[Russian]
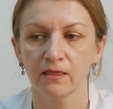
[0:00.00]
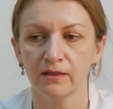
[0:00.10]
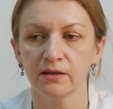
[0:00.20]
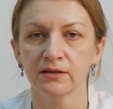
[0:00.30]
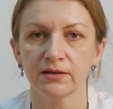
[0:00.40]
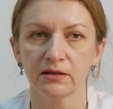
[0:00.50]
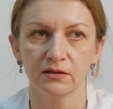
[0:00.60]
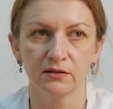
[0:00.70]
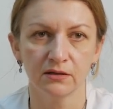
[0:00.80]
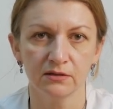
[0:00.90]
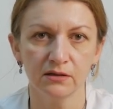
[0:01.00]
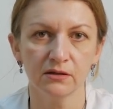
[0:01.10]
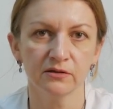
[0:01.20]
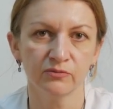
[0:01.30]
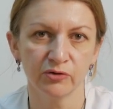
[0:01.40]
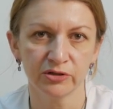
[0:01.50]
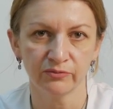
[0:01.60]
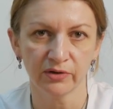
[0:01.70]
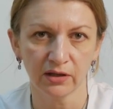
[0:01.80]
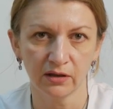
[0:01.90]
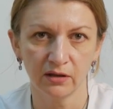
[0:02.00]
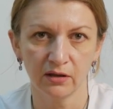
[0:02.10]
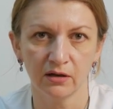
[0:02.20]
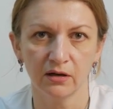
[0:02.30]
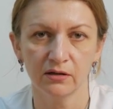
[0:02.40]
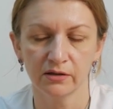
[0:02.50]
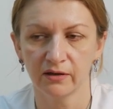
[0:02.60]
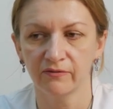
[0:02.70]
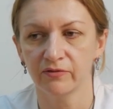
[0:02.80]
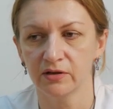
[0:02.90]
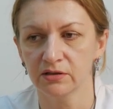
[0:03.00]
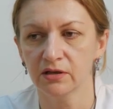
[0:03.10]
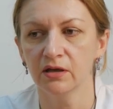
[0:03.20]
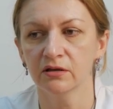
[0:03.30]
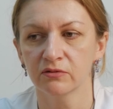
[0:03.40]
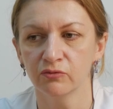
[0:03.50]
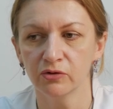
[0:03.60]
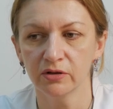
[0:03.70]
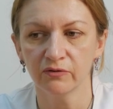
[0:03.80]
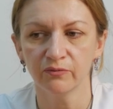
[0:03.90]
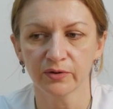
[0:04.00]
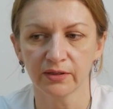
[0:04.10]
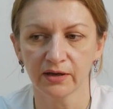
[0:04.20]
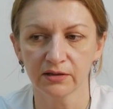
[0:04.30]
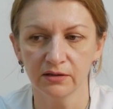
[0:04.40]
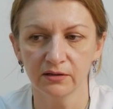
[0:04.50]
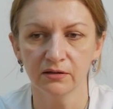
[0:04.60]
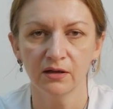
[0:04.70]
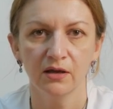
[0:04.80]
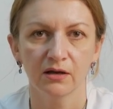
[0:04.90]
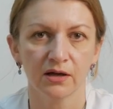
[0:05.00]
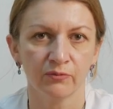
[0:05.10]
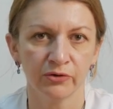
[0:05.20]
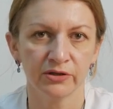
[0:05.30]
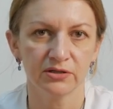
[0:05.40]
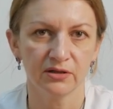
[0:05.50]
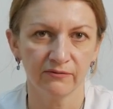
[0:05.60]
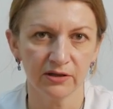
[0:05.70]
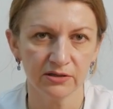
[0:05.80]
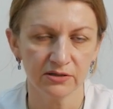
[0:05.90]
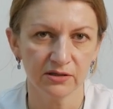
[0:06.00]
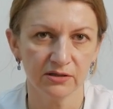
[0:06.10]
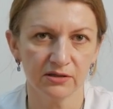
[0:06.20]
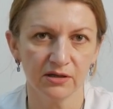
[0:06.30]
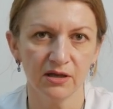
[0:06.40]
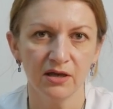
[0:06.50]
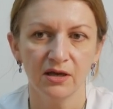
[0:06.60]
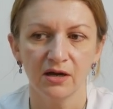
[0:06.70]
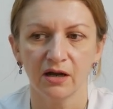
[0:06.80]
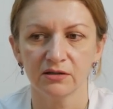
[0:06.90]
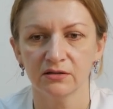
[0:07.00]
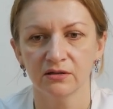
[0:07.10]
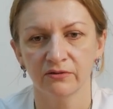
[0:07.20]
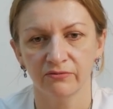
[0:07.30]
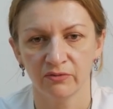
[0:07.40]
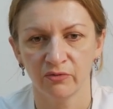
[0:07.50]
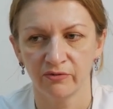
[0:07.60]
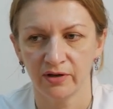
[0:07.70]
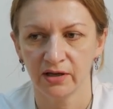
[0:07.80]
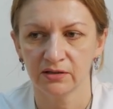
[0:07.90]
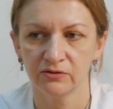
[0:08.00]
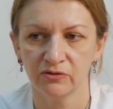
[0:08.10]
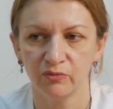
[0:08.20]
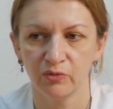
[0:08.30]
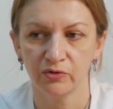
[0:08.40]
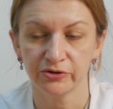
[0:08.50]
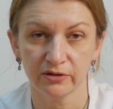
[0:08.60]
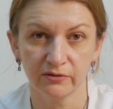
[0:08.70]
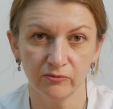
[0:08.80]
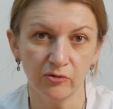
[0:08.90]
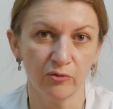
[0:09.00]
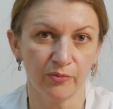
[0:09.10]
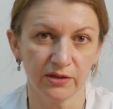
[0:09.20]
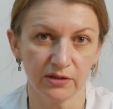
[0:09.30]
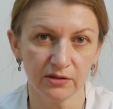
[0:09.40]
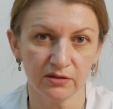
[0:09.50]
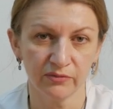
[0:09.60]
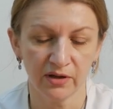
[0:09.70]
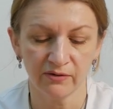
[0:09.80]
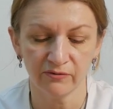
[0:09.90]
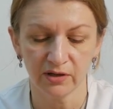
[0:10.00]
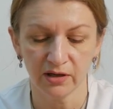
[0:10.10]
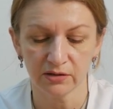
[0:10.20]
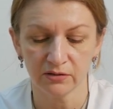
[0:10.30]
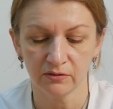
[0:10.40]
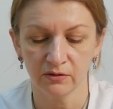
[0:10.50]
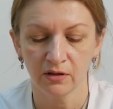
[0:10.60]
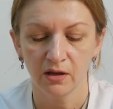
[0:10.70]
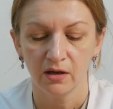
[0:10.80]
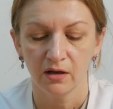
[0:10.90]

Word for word: да, на третий день цикла смотрим, какие ЛГФ, СГ, антимюллеров, пролактин, гормоны щитовидной железы, Оцениваем овуляцию по ультразвуку, по тестам на овуляцию,